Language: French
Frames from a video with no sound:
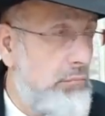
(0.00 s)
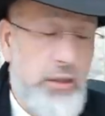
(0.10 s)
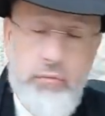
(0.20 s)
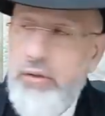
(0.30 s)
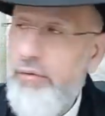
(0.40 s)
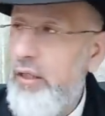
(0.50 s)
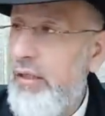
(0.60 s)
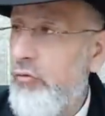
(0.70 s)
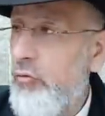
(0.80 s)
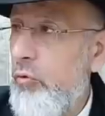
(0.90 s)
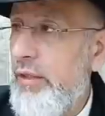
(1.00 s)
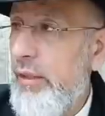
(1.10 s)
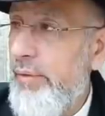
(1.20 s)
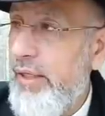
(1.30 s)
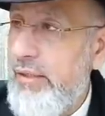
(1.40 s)
Vous savez qu'Akadosh est
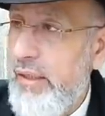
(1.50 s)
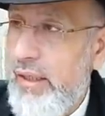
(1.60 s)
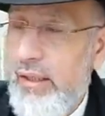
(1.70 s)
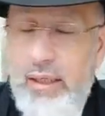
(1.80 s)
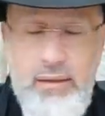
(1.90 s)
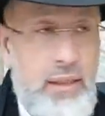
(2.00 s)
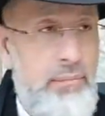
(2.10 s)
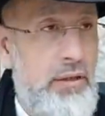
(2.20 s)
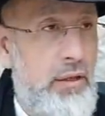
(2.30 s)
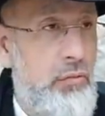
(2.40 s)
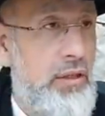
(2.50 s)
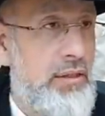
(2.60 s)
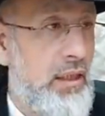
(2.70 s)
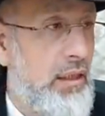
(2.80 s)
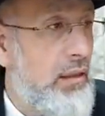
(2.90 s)
Kaper Sachar la Adam Kiruta
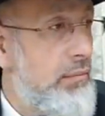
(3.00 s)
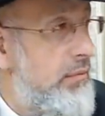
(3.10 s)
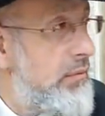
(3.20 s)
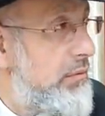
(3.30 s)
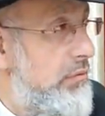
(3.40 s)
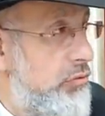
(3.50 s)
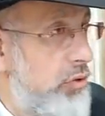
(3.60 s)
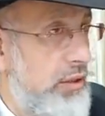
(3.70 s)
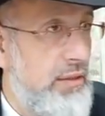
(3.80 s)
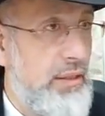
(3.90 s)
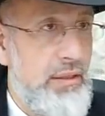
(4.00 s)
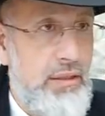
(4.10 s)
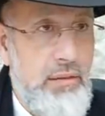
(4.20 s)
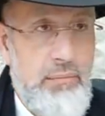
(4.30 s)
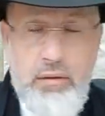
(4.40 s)
Sahara, surtout avec les
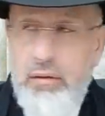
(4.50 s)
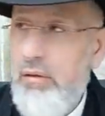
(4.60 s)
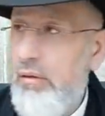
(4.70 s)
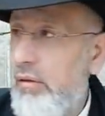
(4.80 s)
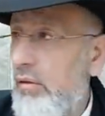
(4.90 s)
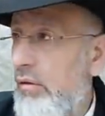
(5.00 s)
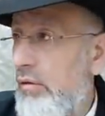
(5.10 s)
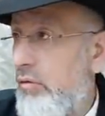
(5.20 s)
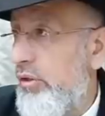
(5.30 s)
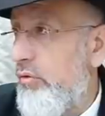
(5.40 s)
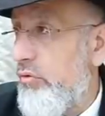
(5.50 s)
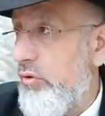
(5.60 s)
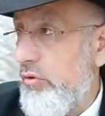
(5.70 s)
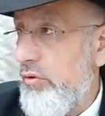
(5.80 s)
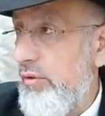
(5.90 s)
tzadikim, dans les deux
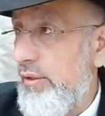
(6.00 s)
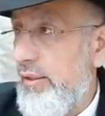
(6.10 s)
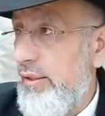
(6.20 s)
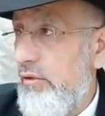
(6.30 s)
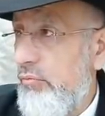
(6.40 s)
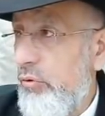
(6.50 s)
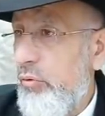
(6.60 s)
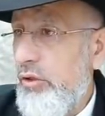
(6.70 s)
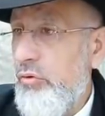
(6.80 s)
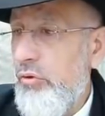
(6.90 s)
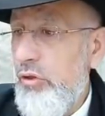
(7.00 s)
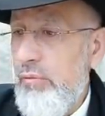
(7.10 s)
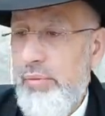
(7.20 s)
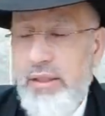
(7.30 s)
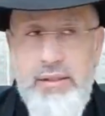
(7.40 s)
sens. Pourquoi tu ne
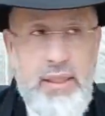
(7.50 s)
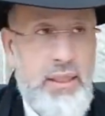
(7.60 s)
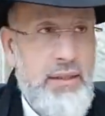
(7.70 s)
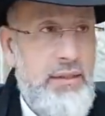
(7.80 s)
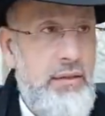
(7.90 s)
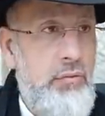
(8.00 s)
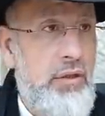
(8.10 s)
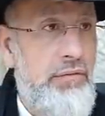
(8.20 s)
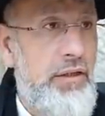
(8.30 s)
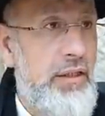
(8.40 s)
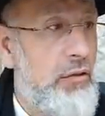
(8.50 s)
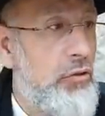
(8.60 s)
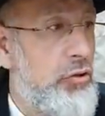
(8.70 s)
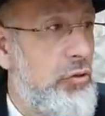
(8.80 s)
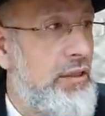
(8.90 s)
donnes pas un salaire si on a fait
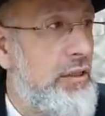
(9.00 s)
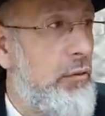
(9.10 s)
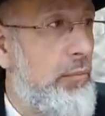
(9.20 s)
quelque chose qui te